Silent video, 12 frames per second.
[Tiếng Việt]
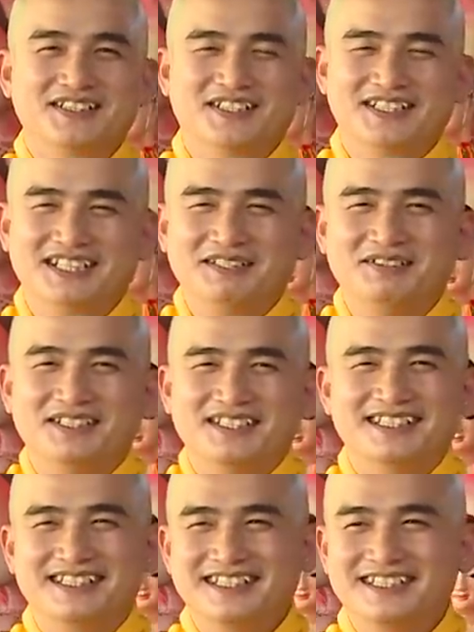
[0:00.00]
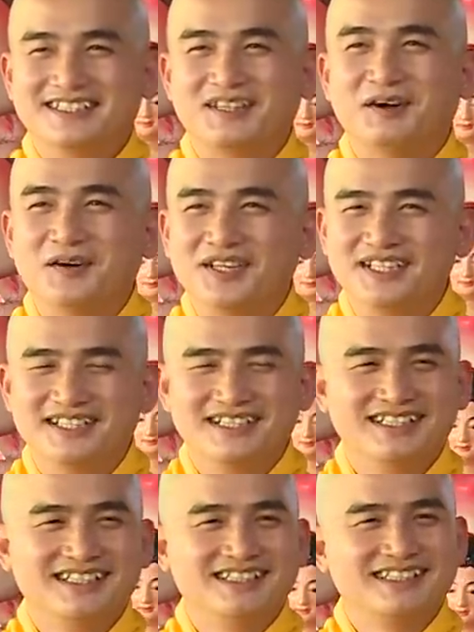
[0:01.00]
Cho nên thôi
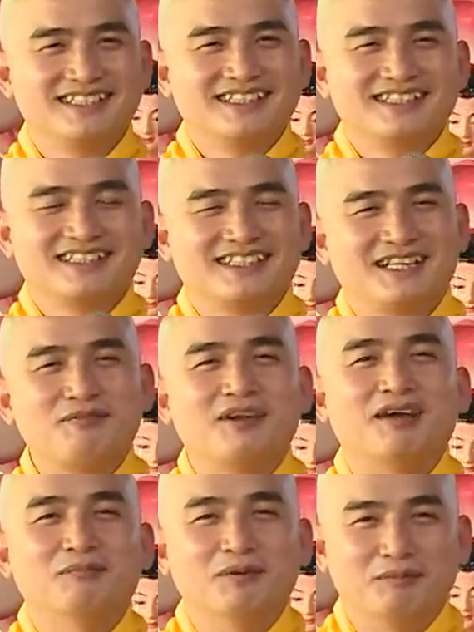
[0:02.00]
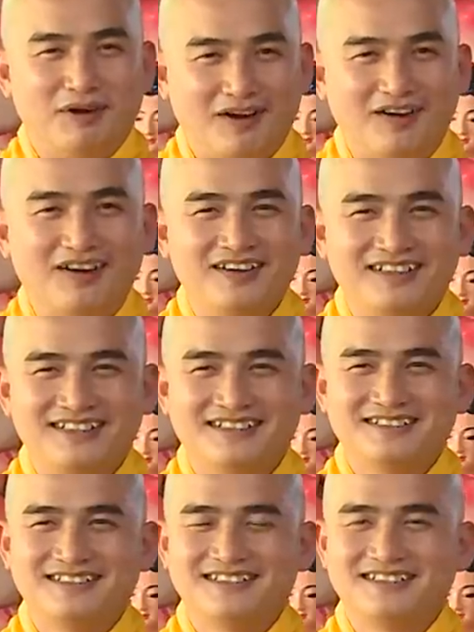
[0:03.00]
kiếp này mình bỏ,
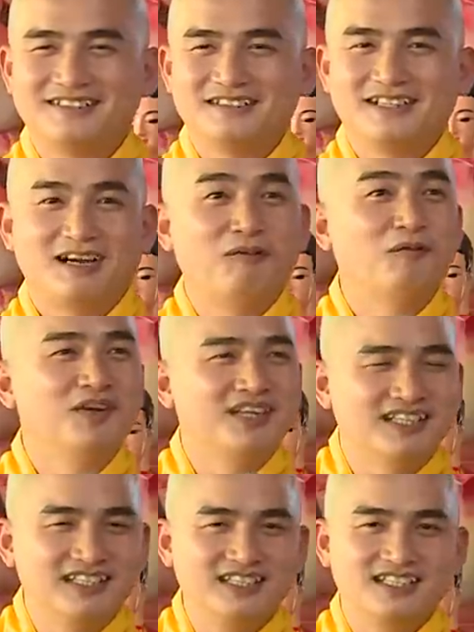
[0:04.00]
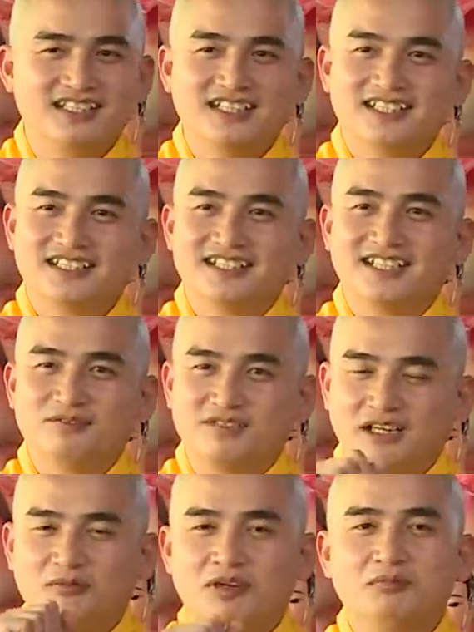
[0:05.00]
không quýnh nữa. Cái ông
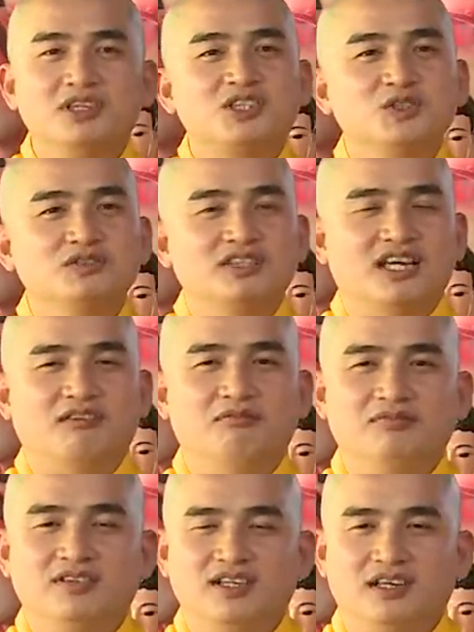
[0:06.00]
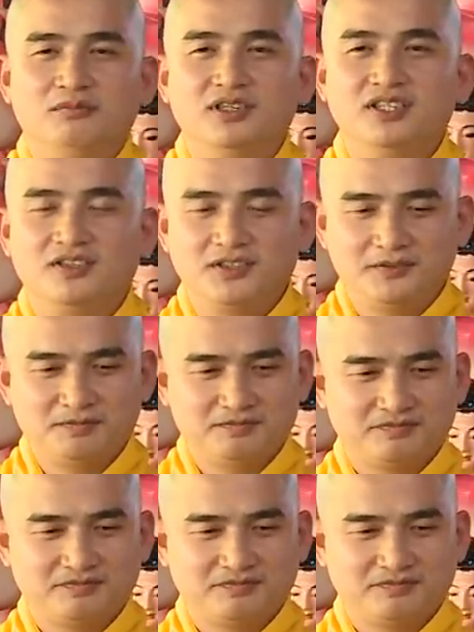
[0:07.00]
chồng ông mới xuống giọng, ông mới nói: